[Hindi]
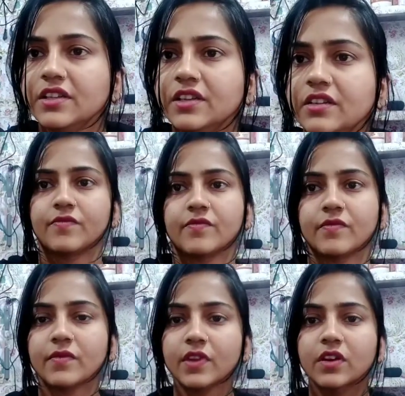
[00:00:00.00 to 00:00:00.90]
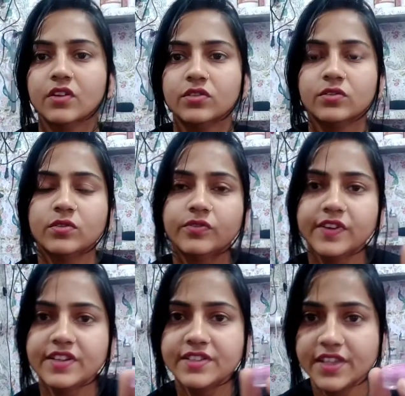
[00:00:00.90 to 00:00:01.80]
कलर तो
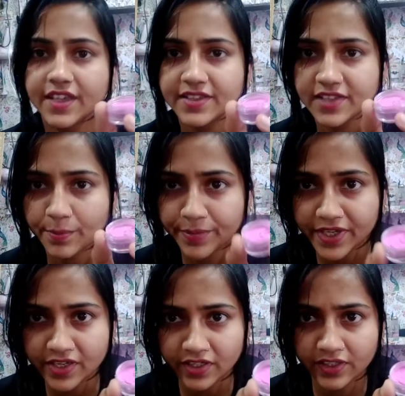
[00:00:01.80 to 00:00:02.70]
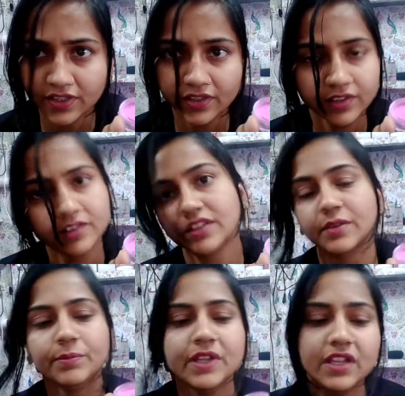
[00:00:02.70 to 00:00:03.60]
फ्रेंड्स ये है इसका पिंक कलर
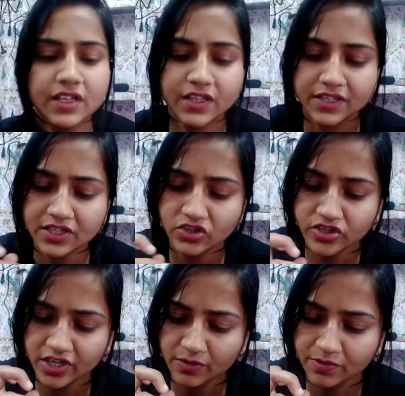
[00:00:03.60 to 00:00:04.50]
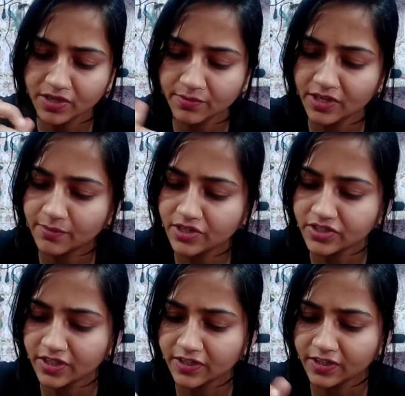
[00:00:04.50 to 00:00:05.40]
पिंक कलर की शेड भी हम एक
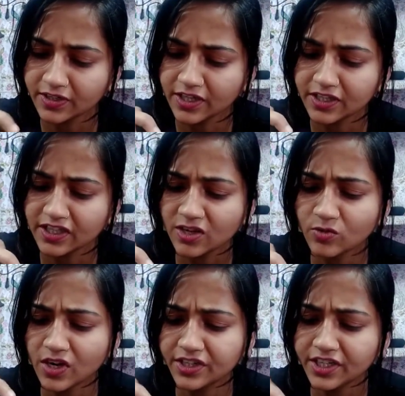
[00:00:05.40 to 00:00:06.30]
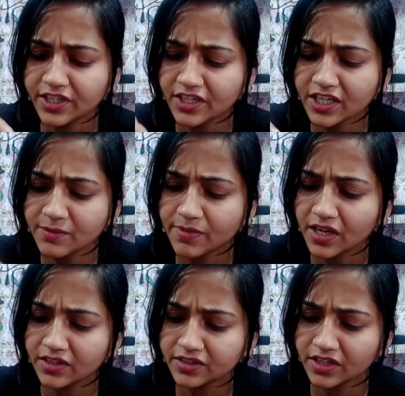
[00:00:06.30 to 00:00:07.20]
बार चेक करते हैं देखिए क्वांटिटी की
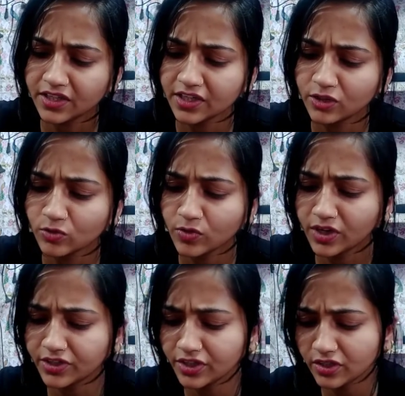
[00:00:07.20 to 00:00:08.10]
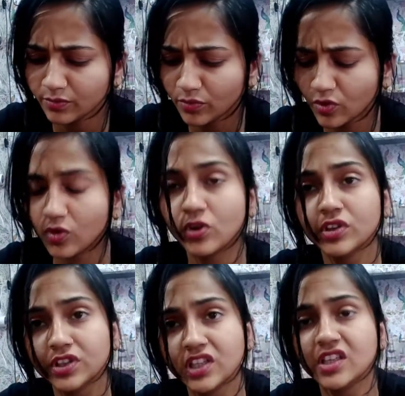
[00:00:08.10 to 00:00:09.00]
बात करें तो क्वांटिटी
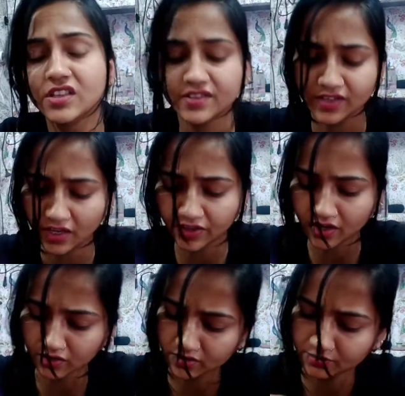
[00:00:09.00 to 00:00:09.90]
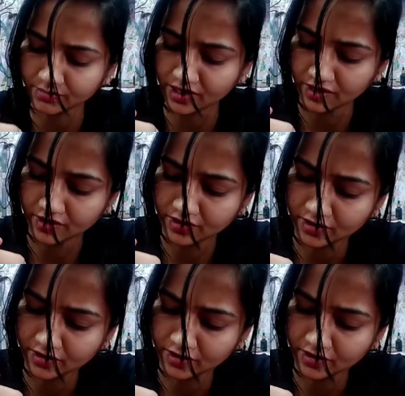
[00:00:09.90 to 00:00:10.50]
बहुत ही ज़्यादा कम है